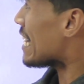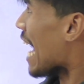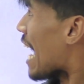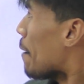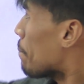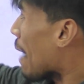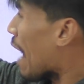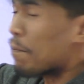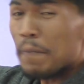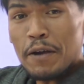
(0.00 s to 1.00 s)
ยหรือยังเป
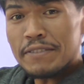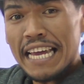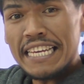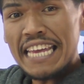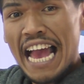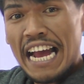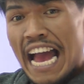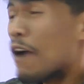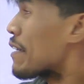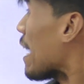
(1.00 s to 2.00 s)
ล่าเปลี่ยวใจหรือยัง
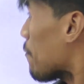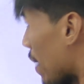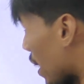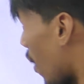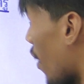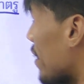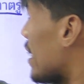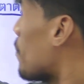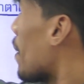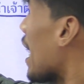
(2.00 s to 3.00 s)
เก็บไว้ก่อน
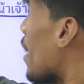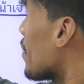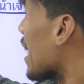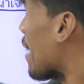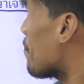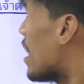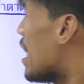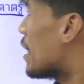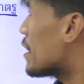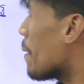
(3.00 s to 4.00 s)
ถือว่าเข้าแก๊ป
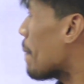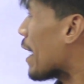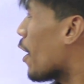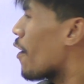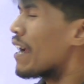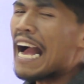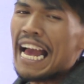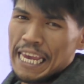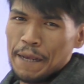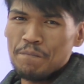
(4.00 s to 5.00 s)
ต่อไปขอ
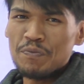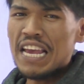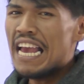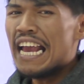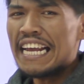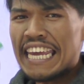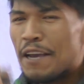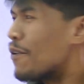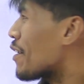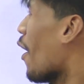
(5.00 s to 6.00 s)
ไข่
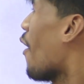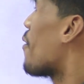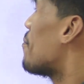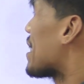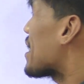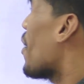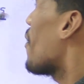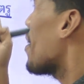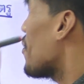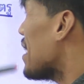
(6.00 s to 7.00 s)
คิ้วโก่งเหมือนก
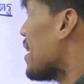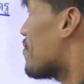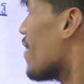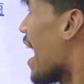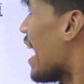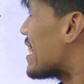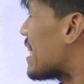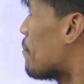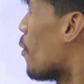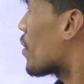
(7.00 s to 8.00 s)
งเขาดีดฝ้าย
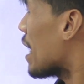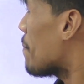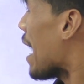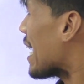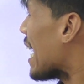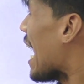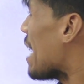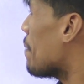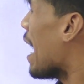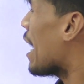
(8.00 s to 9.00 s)
จมูกละไม้ค
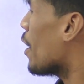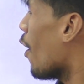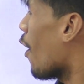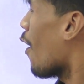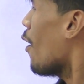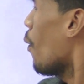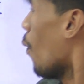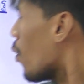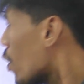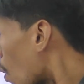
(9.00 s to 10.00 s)
ล้ายพาขอ
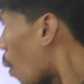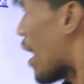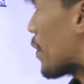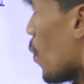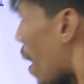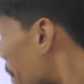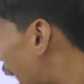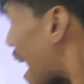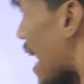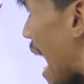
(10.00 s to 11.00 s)
หูกลวงดวง
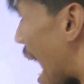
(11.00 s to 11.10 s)
พัก